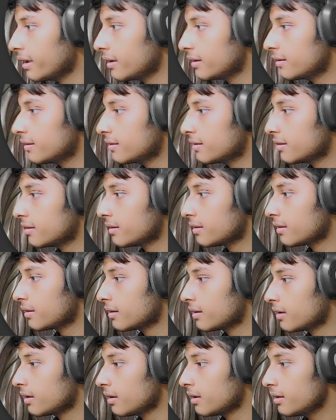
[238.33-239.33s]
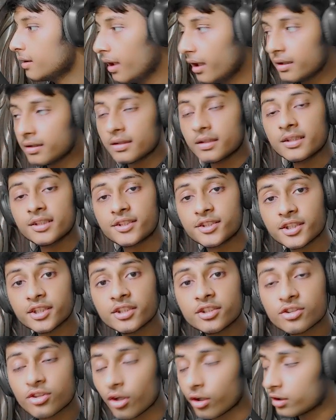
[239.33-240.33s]
एंड डन इट्स
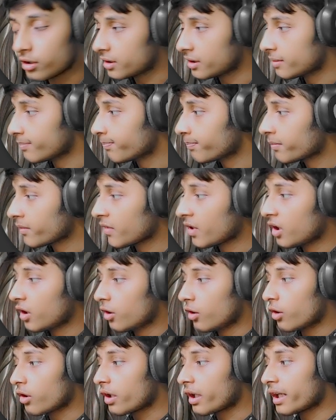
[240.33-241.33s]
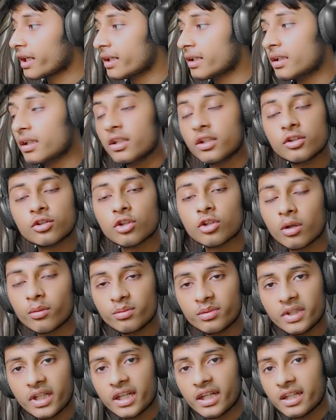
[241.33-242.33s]
इंस्टॉल ओके सो
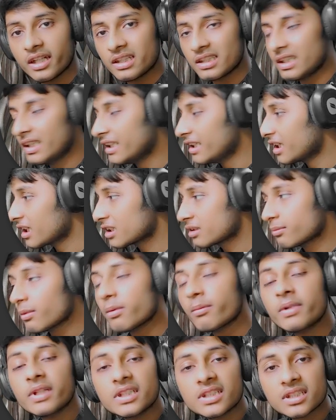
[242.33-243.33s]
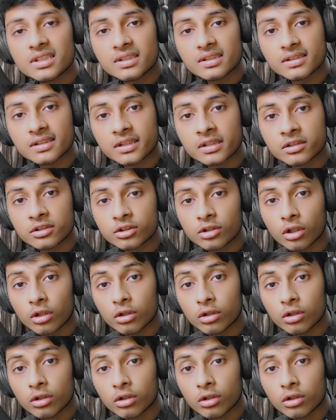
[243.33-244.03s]
अब ये लिनक्स में भी जी सी